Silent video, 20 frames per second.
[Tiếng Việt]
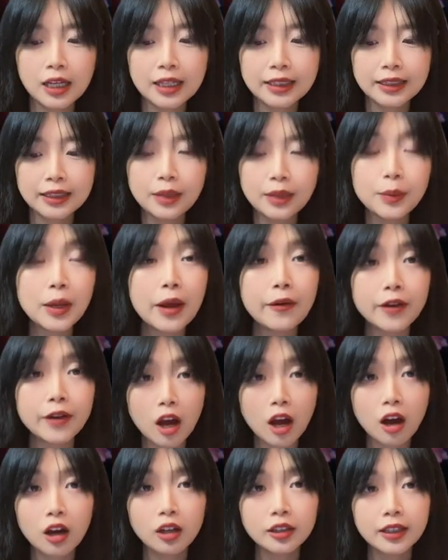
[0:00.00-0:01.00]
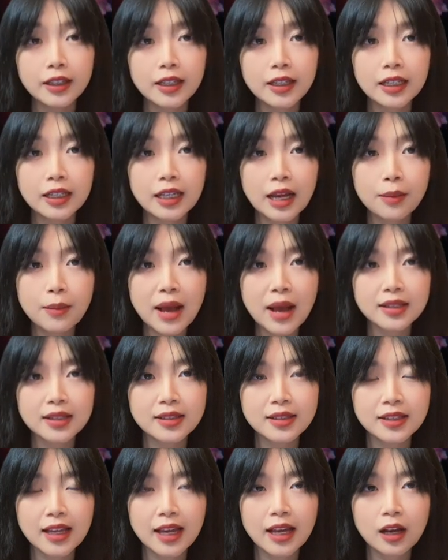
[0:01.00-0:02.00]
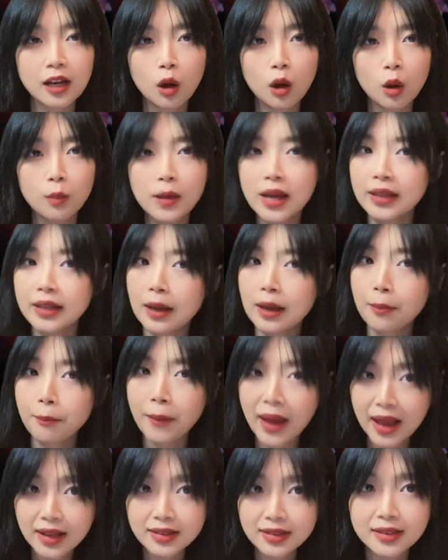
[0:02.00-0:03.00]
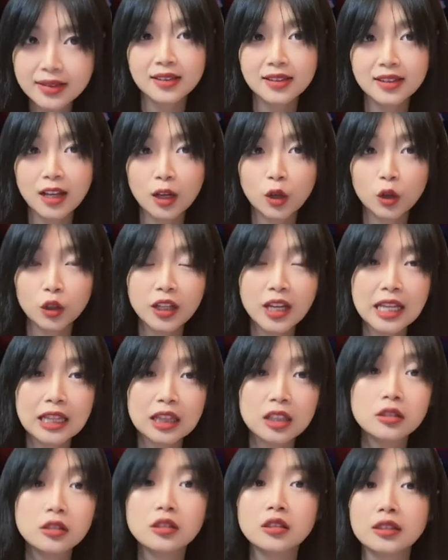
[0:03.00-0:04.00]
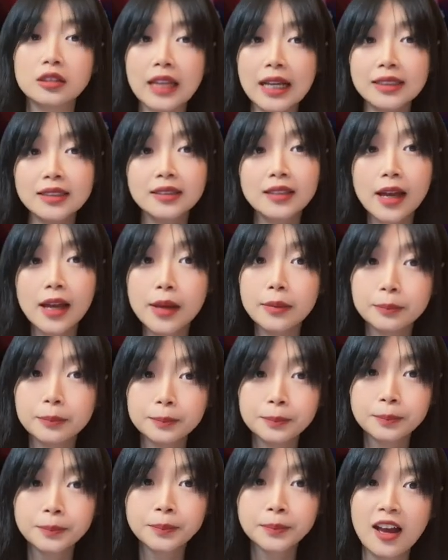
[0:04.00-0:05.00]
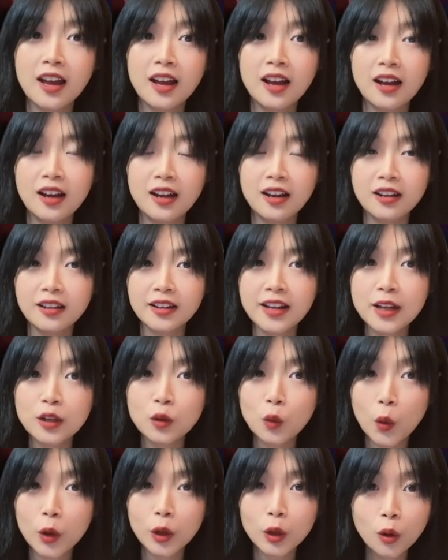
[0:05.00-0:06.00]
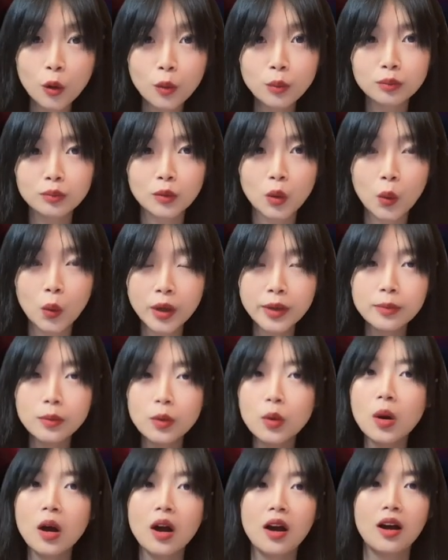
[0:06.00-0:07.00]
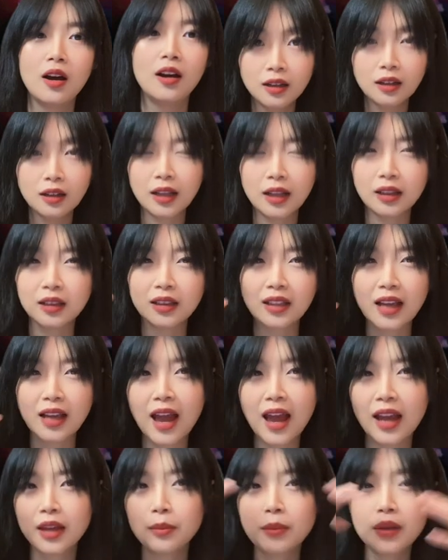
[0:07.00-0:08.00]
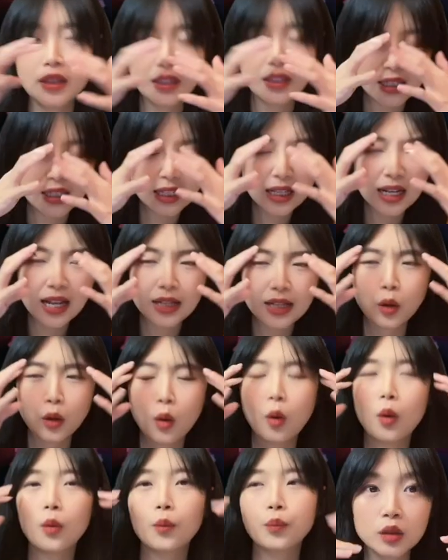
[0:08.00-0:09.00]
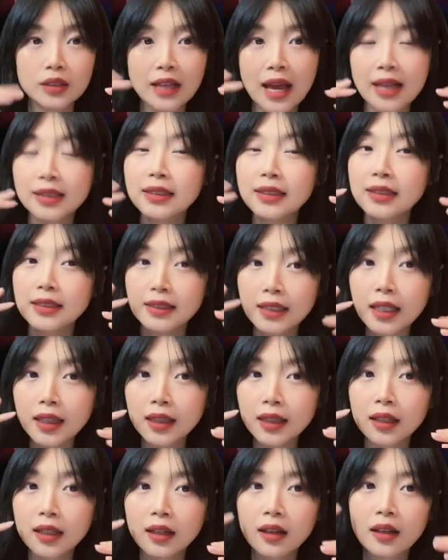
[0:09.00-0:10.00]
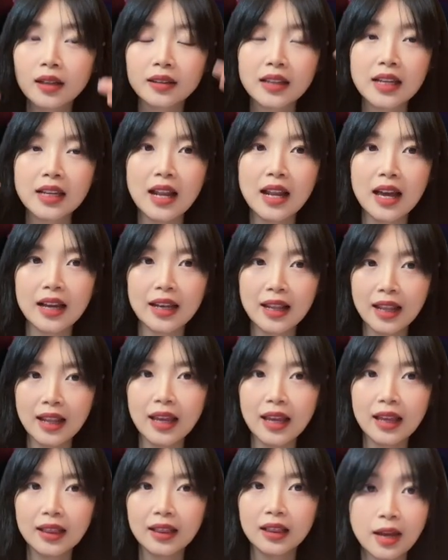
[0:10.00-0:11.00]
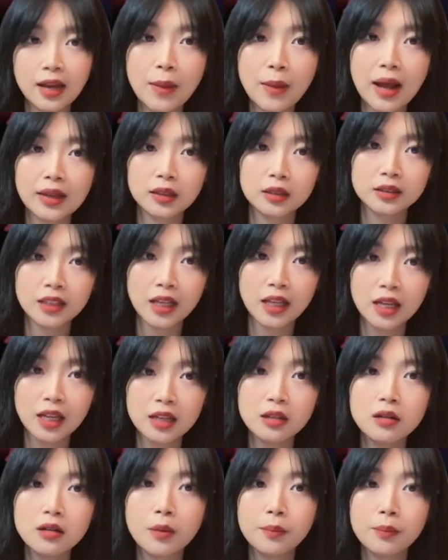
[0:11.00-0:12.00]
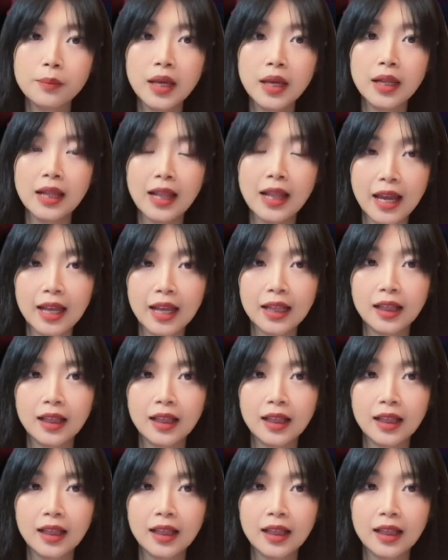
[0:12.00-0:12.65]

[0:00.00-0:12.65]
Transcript: tiếp theo đó thì các bạn sẽ có beta pass để có thể thử test game à, đến cuối cùng cuối mùa là cái mình nghĩ là nó giá trị nhất đấy là cái len bạn sẽ được min len